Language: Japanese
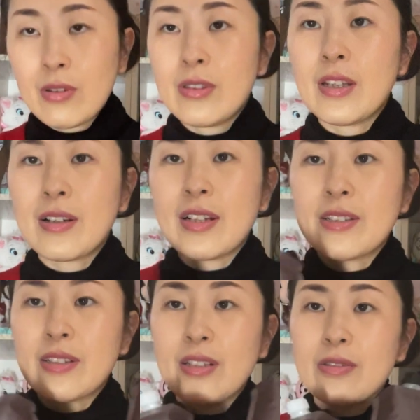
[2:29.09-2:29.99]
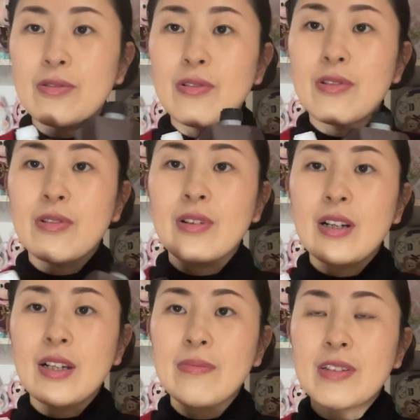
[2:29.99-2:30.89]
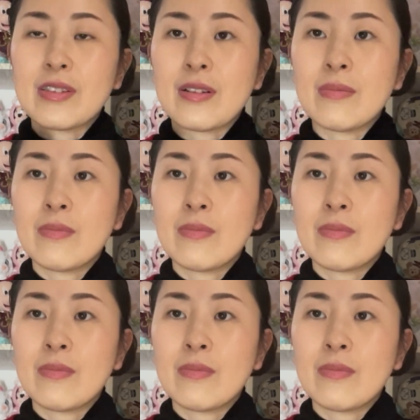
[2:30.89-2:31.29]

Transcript: でかいサイズを買いました